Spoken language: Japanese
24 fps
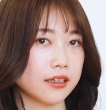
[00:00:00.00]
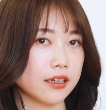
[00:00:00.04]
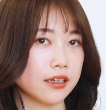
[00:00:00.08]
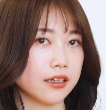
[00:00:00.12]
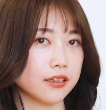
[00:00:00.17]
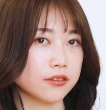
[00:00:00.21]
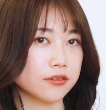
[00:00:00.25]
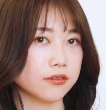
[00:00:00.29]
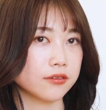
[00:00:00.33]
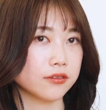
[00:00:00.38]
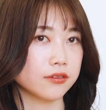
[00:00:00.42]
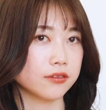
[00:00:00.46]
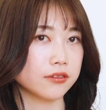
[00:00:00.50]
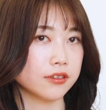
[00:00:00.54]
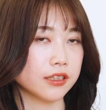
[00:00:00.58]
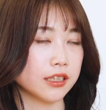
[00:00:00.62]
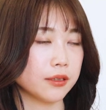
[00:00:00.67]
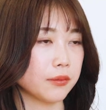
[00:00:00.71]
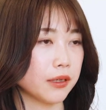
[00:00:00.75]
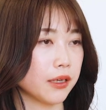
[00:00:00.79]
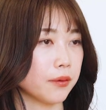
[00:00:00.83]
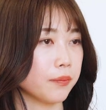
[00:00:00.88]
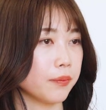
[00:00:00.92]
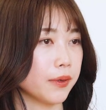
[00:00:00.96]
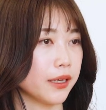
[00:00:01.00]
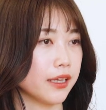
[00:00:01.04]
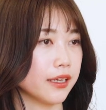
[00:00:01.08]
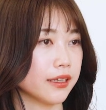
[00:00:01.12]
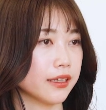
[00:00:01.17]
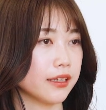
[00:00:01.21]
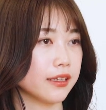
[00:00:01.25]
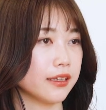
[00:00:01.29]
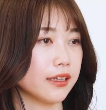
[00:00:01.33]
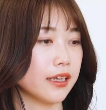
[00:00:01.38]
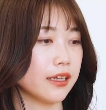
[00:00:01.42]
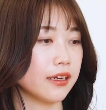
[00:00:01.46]
あの今やっぱ平
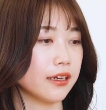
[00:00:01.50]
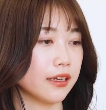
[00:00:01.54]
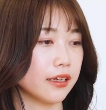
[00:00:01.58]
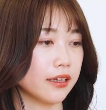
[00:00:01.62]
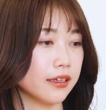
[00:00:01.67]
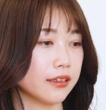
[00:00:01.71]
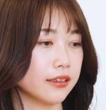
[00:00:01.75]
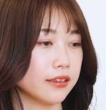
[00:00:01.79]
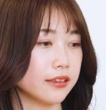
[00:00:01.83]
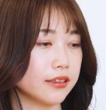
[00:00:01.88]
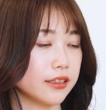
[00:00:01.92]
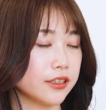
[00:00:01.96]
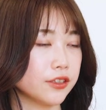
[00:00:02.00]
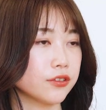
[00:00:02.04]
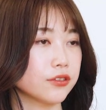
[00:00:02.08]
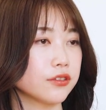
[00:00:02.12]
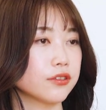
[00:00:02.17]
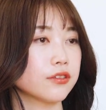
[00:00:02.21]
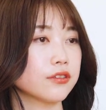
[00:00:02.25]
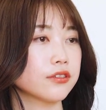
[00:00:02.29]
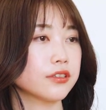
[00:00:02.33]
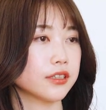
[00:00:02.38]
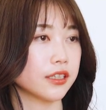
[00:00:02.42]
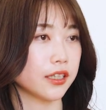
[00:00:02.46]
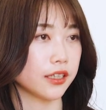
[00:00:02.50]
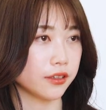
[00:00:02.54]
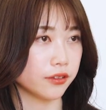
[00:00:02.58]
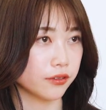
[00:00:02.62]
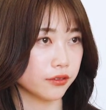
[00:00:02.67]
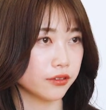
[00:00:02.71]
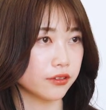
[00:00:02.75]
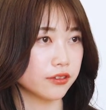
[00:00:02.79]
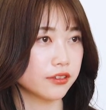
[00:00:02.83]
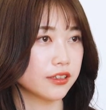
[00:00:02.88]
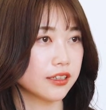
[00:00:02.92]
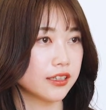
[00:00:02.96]
均年齢26歳
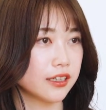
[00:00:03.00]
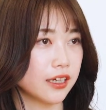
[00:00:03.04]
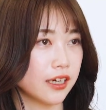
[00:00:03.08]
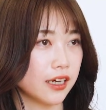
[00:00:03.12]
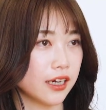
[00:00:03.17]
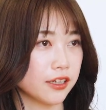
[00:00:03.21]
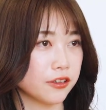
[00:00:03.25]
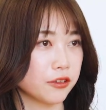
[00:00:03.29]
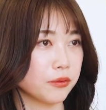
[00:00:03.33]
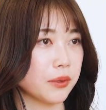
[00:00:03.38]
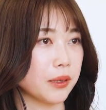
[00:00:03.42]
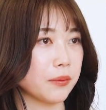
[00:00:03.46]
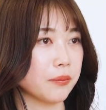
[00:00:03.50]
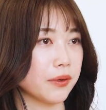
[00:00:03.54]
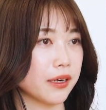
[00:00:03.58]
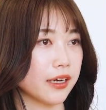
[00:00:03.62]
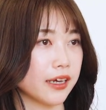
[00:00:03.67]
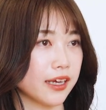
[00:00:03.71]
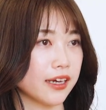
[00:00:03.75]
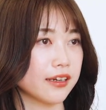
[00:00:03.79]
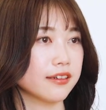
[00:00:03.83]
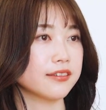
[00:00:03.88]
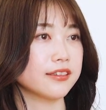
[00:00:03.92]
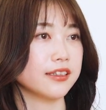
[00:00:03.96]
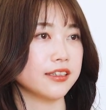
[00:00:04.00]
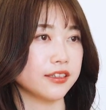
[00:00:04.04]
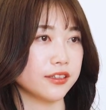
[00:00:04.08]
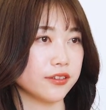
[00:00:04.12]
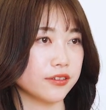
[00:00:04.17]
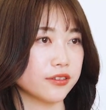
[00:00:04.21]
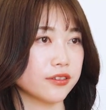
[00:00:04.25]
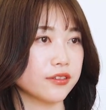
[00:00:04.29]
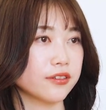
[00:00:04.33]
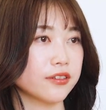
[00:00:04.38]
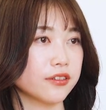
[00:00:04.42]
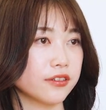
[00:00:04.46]
のあのメンバーが100人ってい
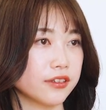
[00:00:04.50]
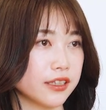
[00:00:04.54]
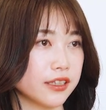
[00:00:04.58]
うところ